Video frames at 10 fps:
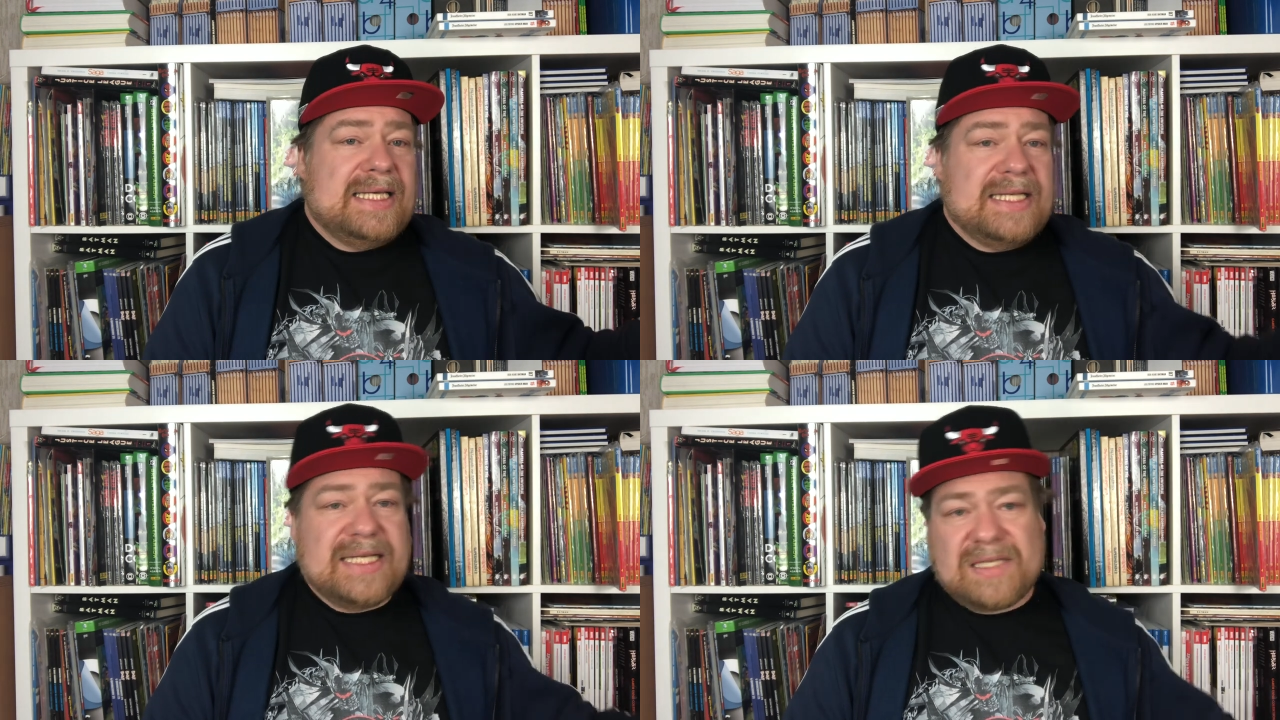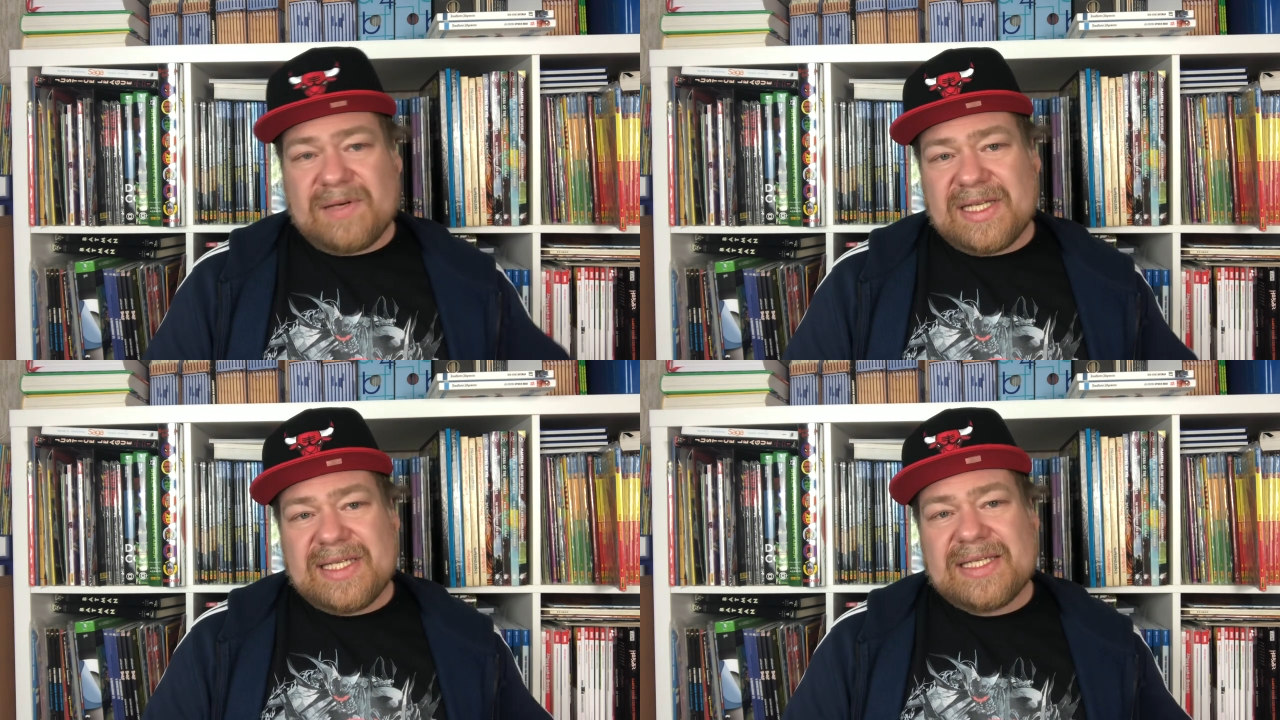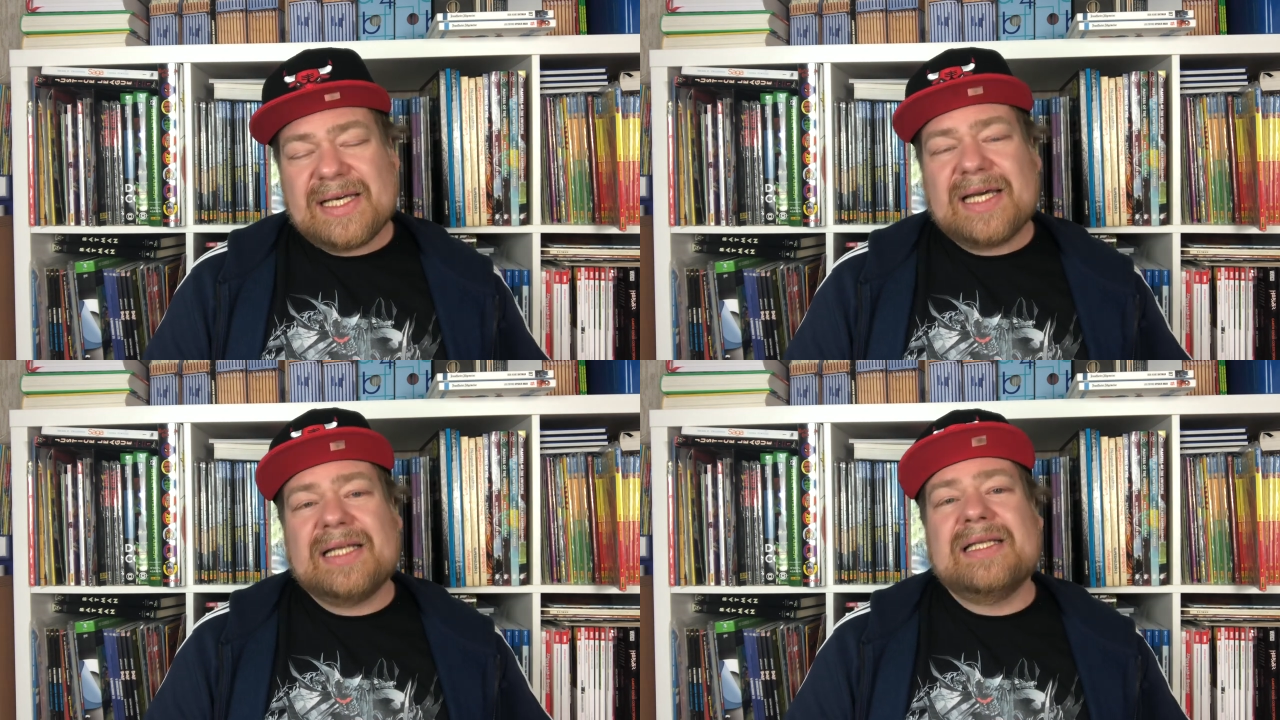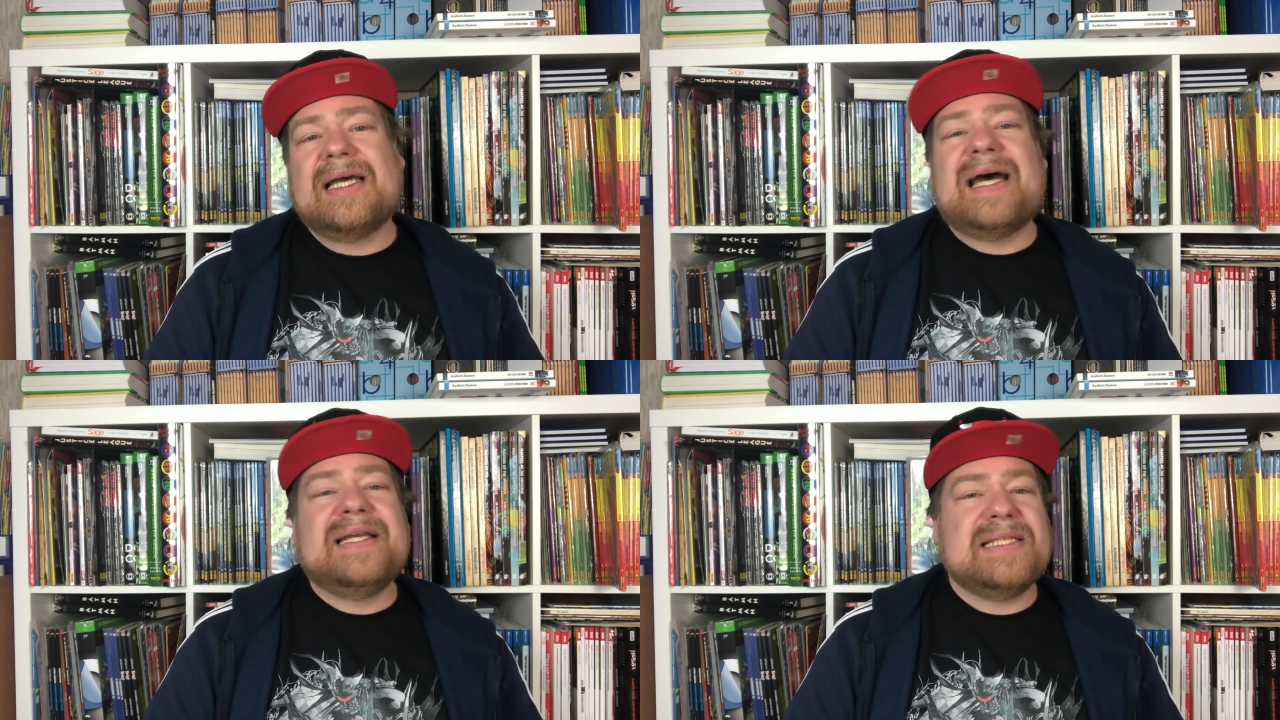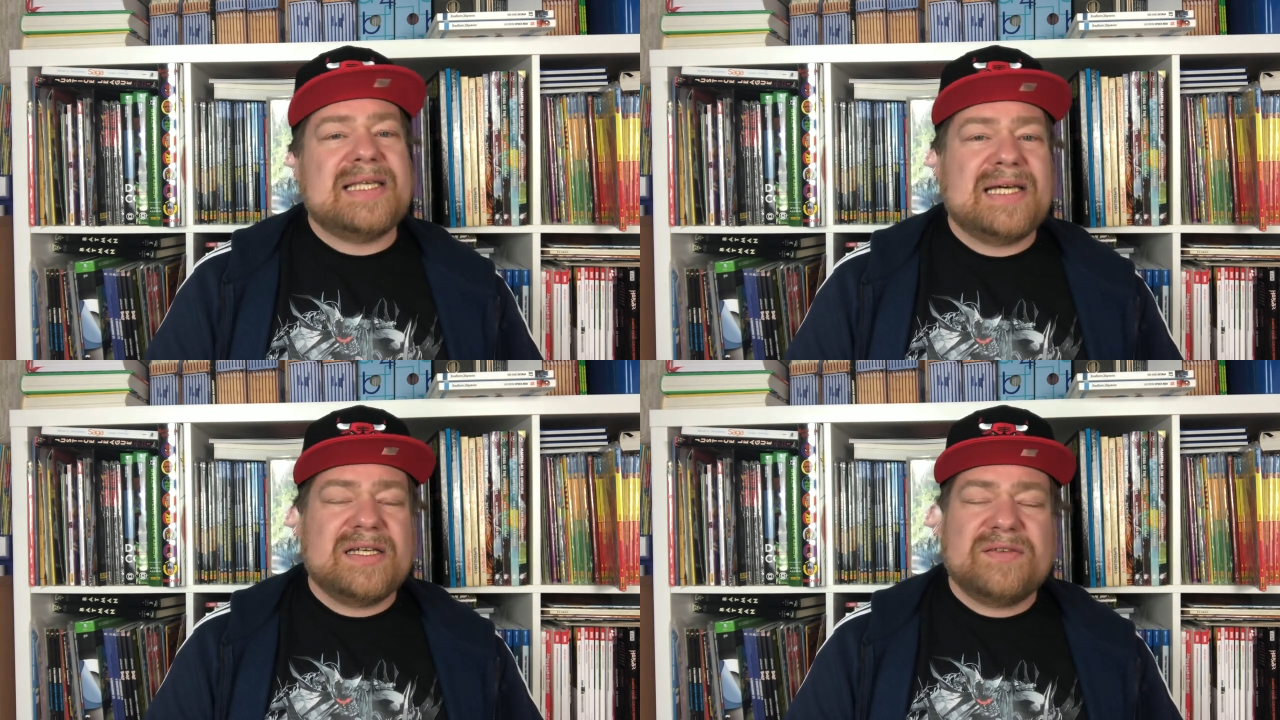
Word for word: Das waren die Sachen. Eine Sache